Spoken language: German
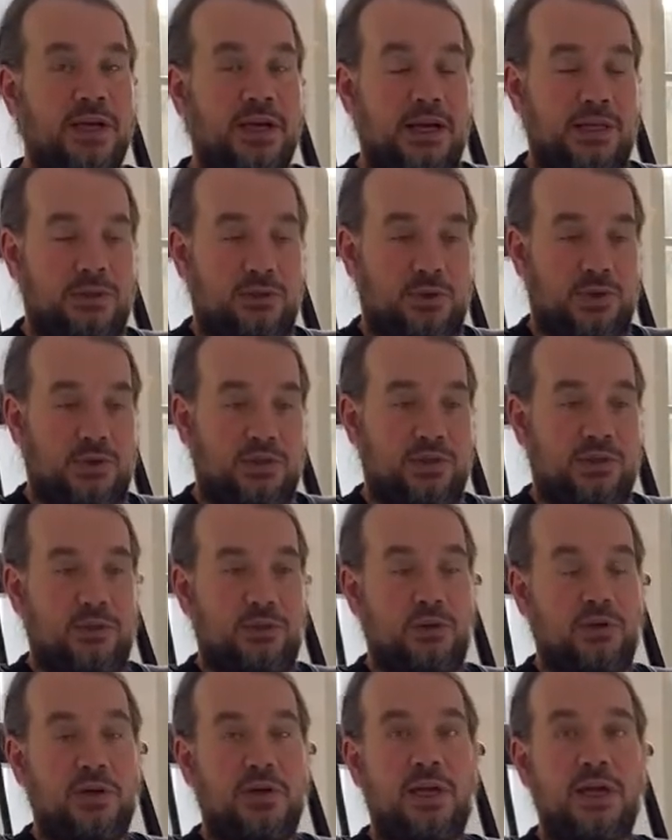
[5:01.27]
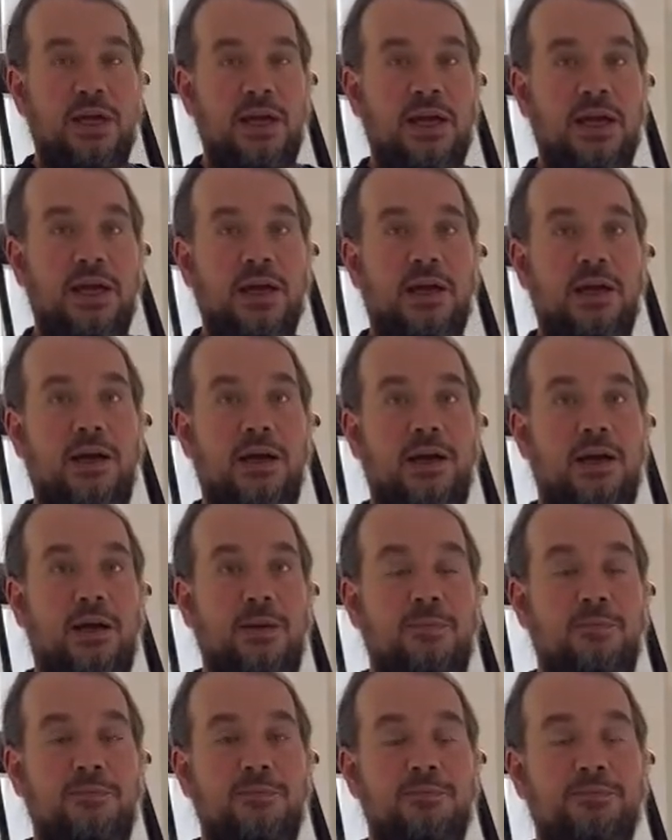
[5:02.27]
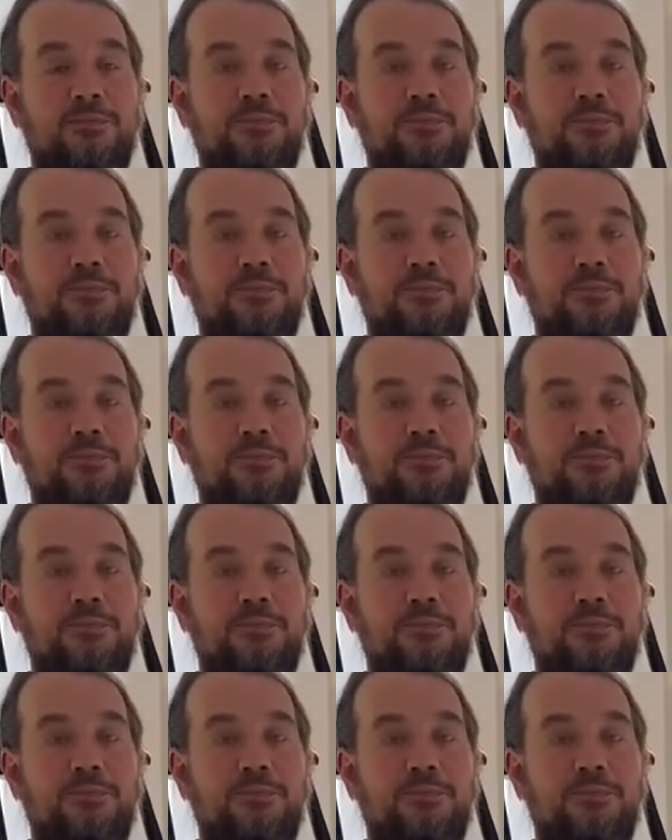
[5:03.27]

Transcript: also das ist so ein ähm,